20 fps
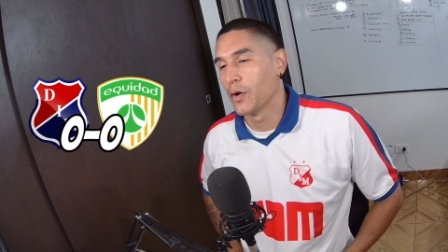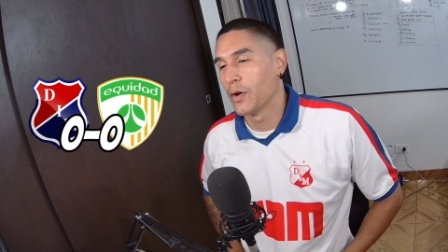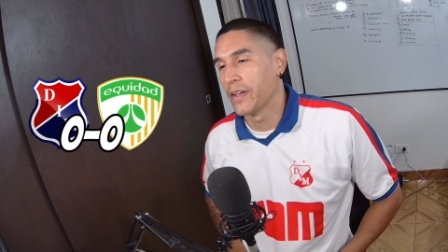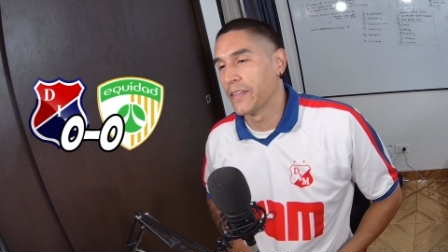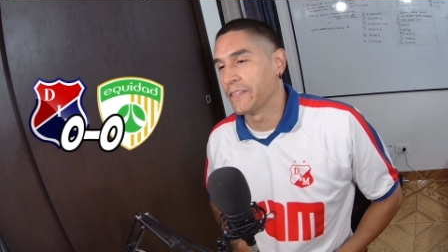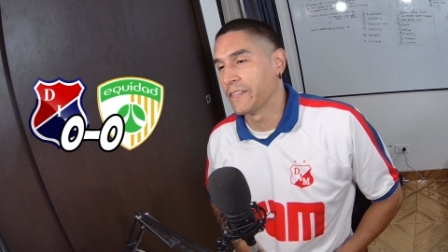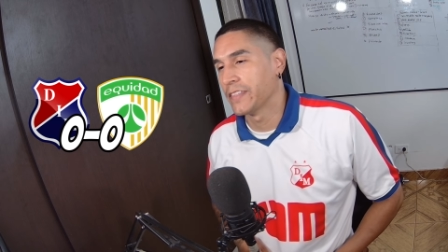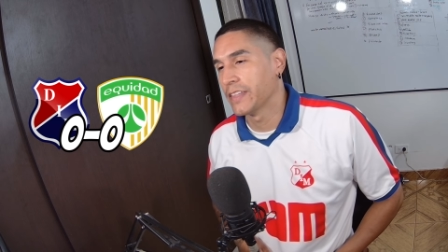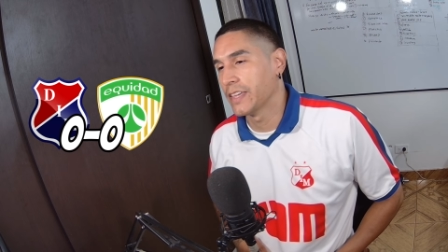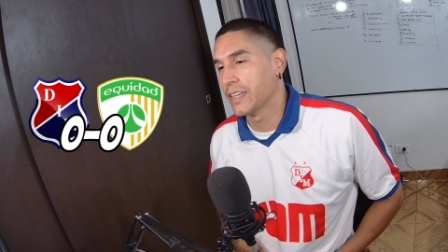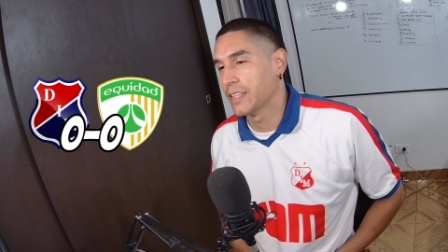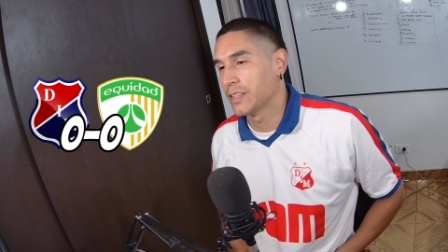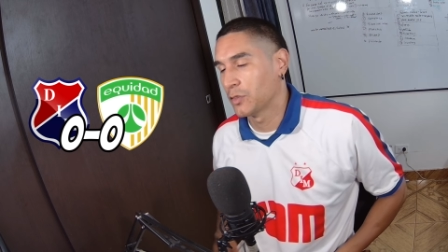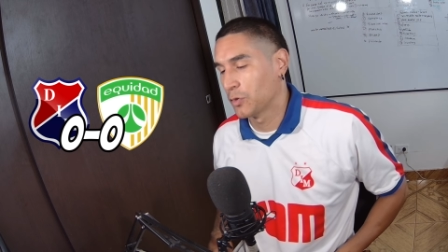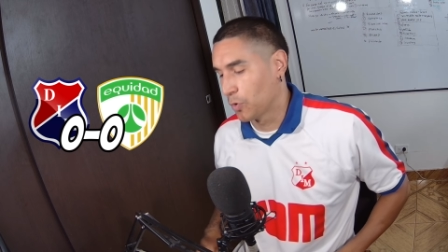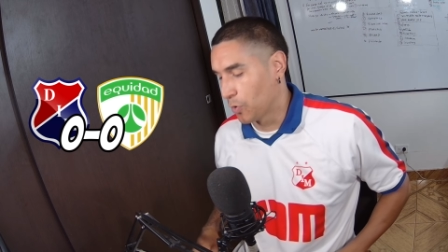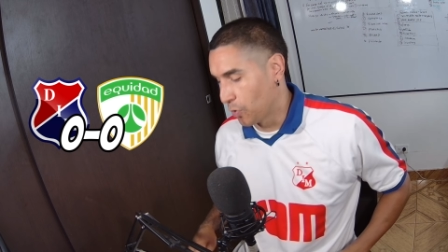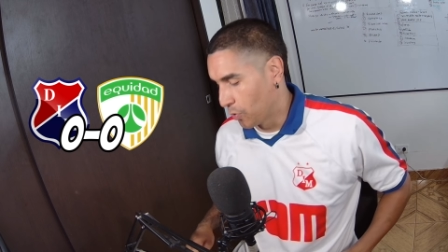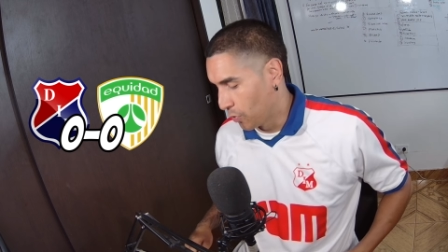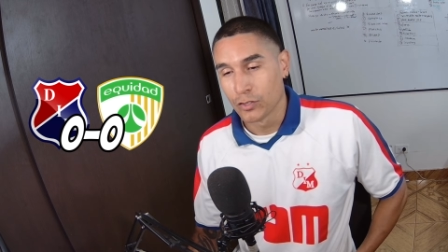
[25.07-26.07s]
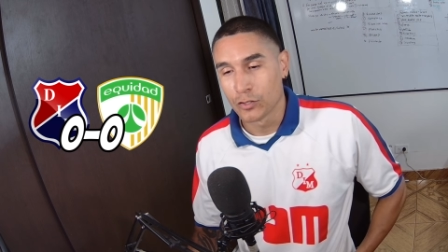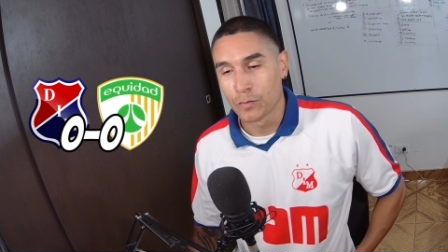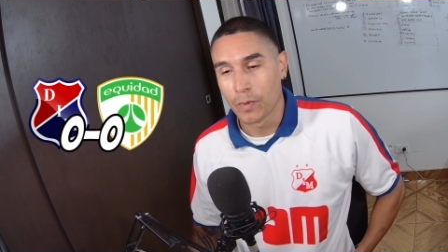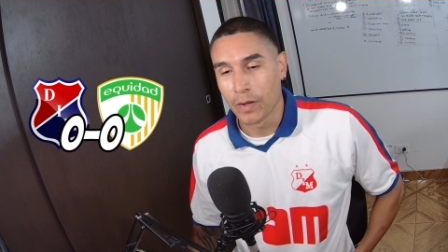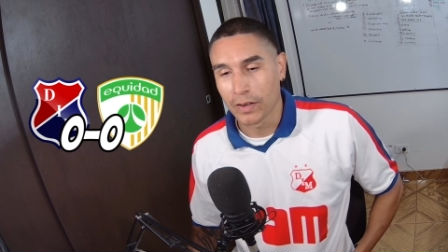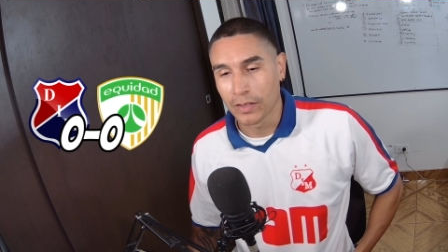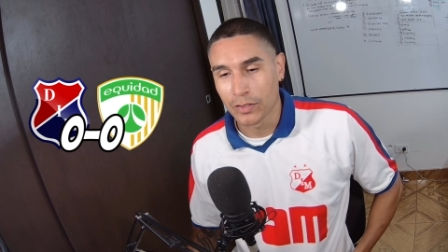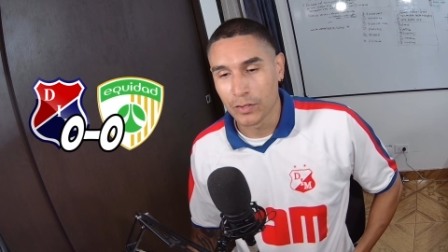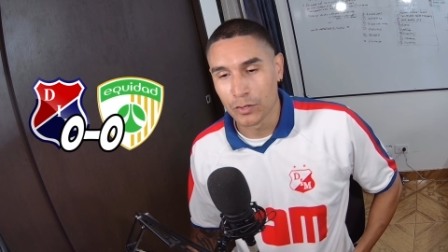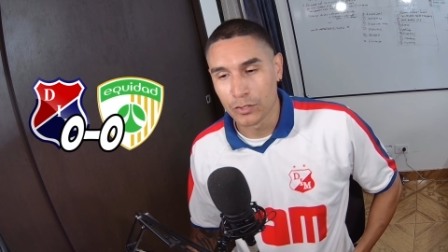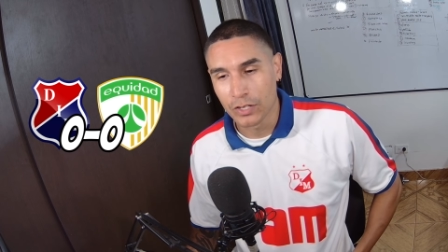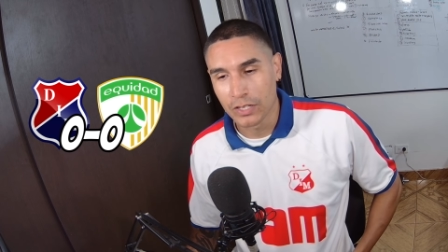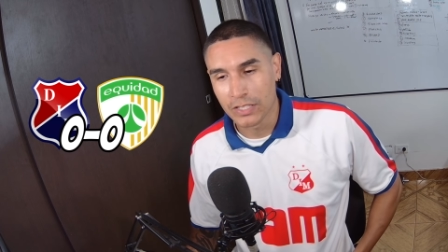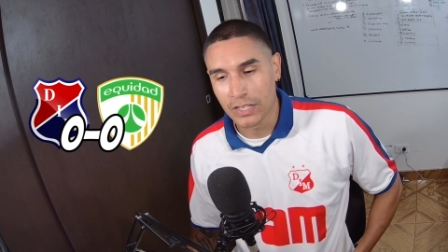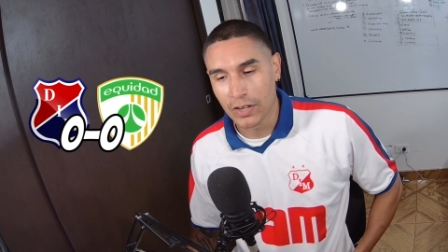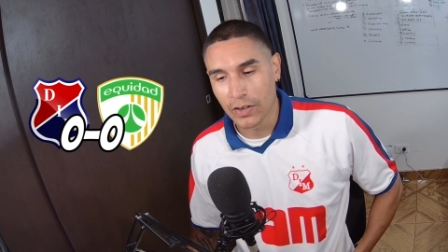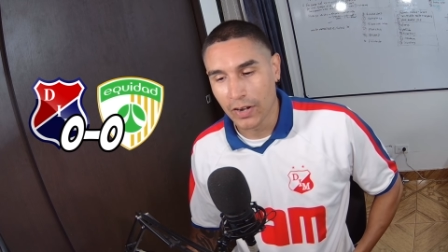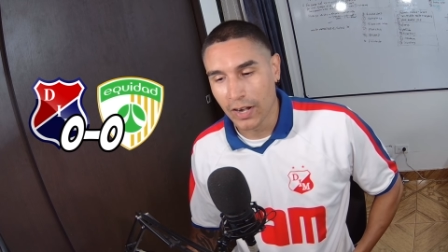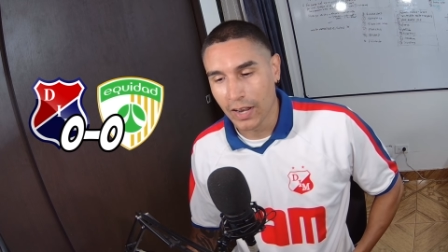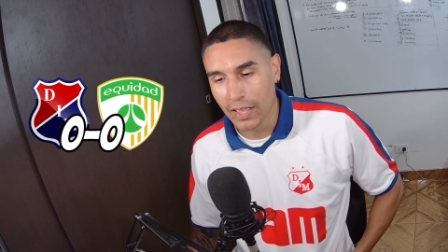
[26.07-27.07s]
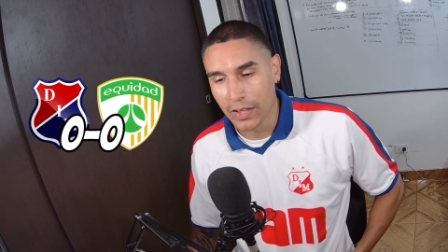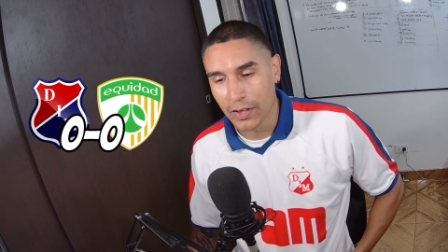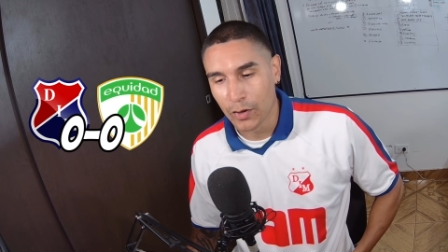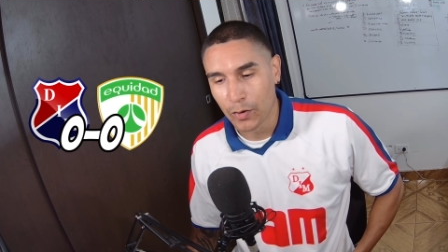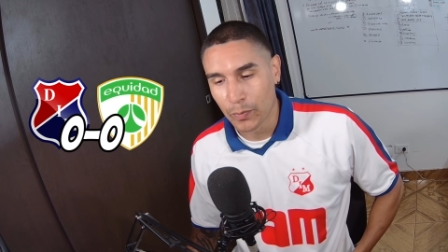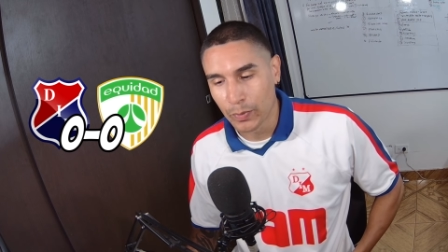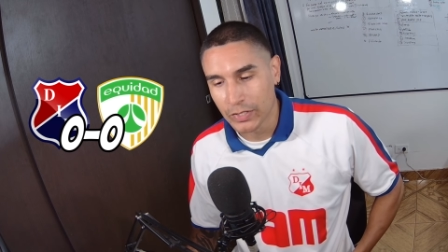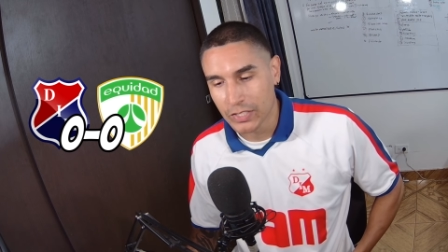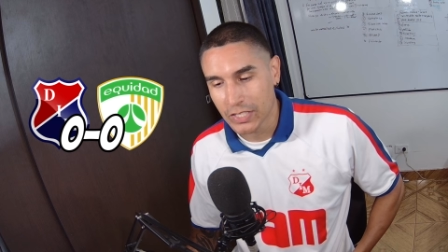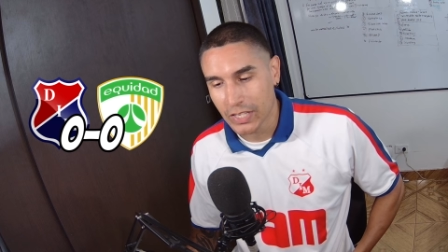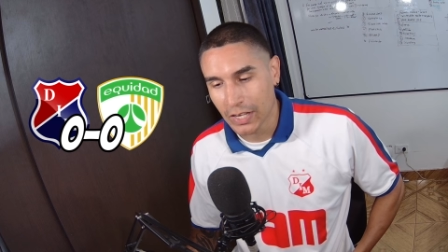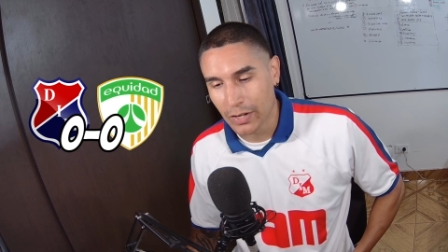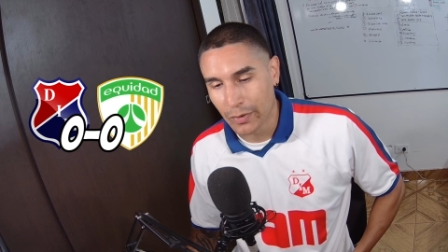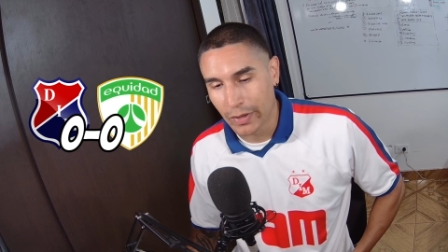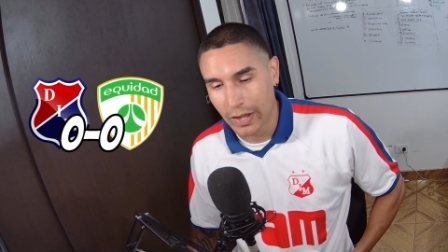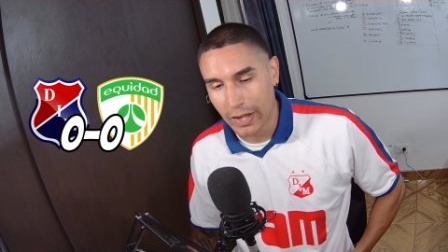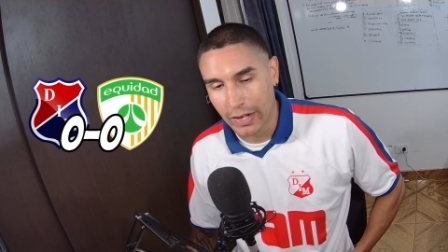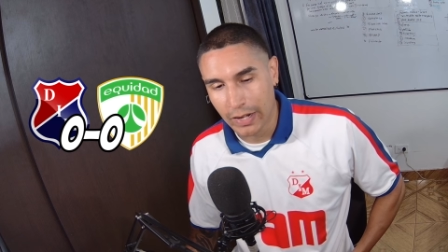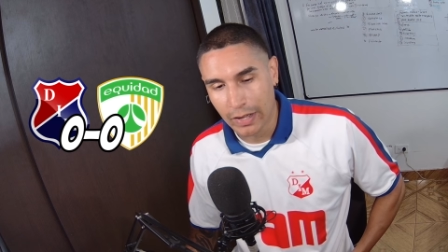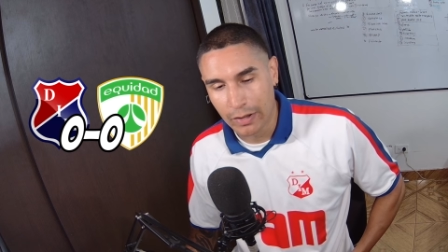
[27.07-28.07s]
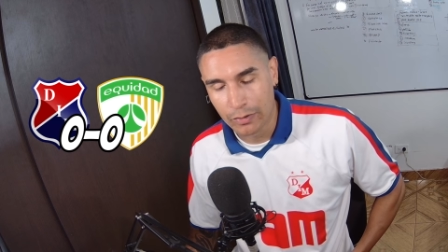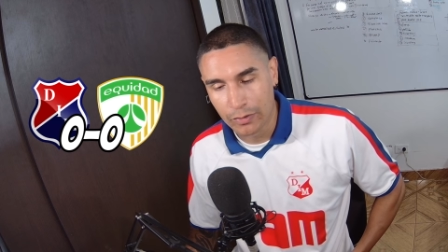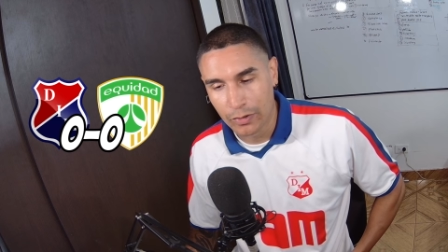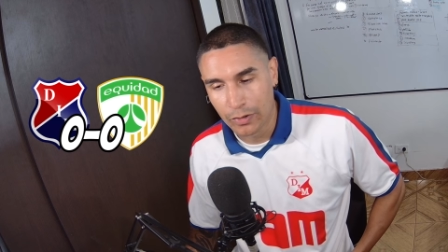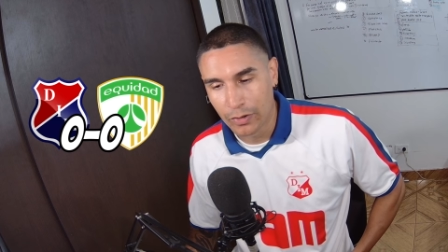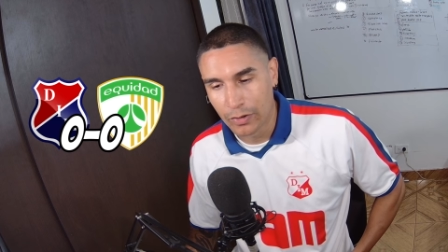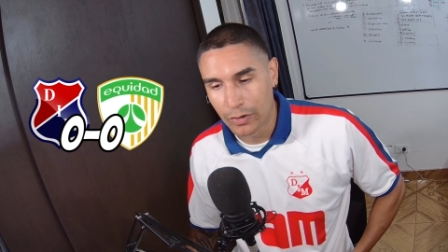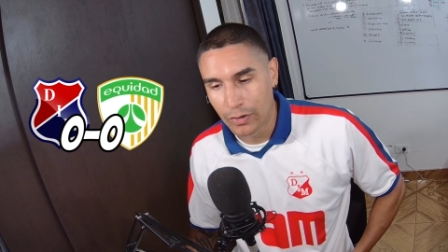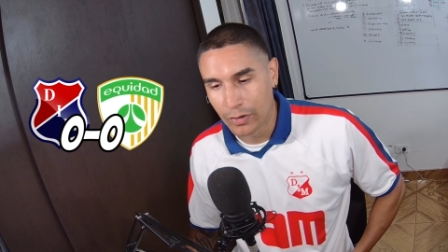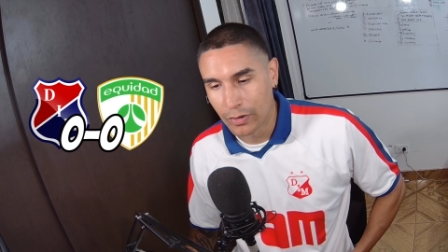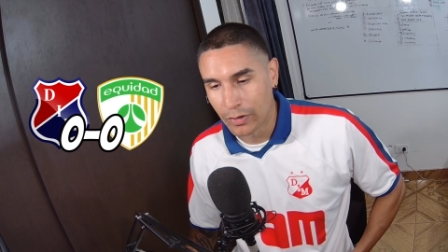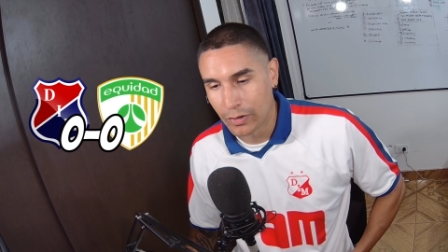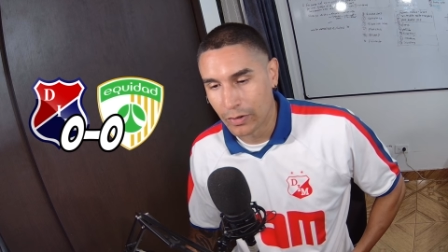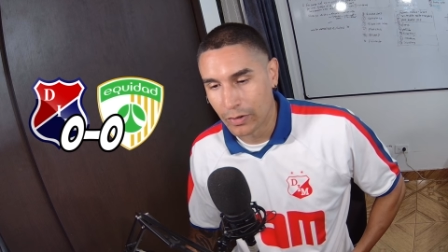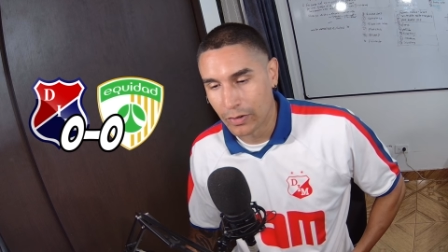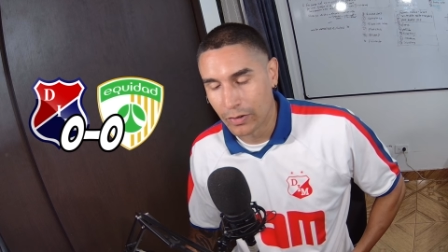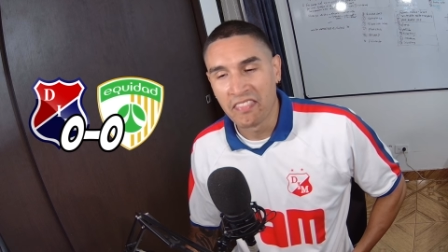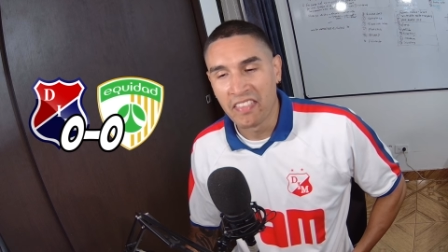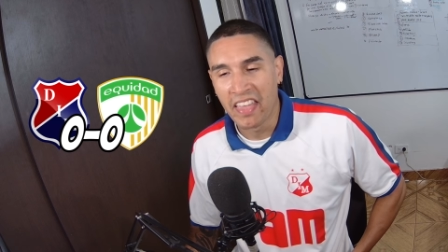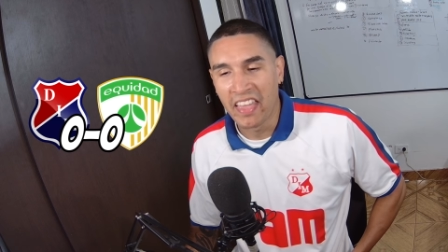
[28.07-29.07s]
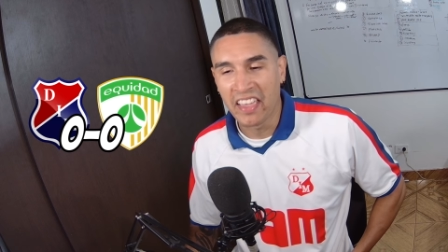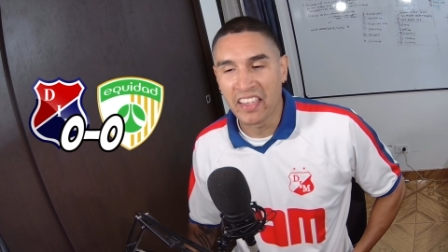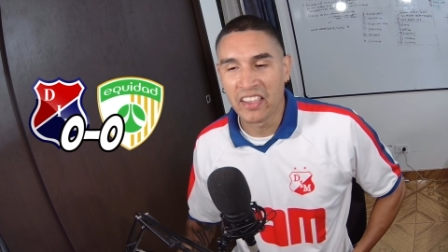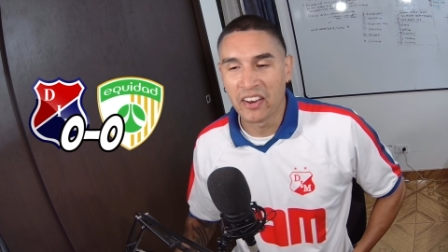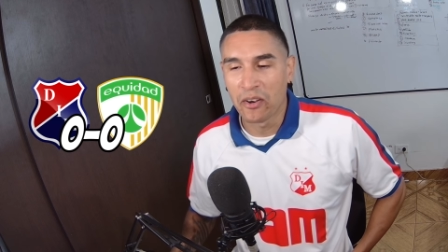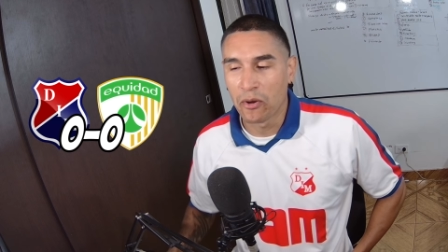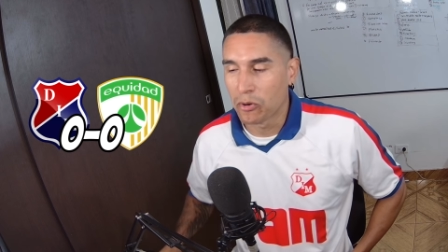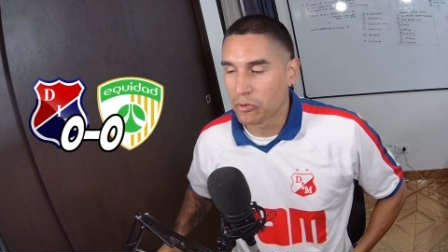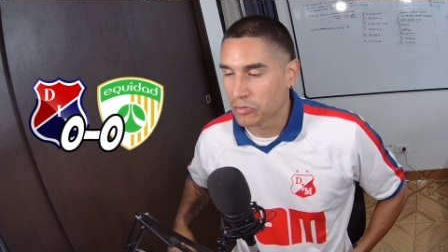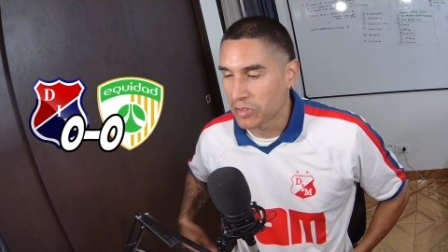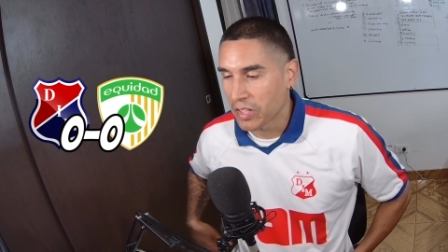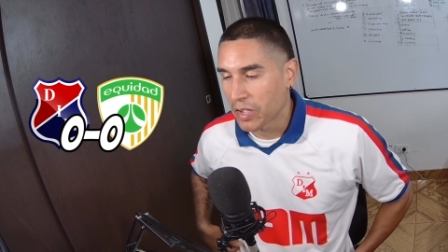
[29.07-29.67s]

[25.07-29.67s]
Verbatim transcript: bendito. Los partidos ahora le digo pues que lo dejan a uno negro.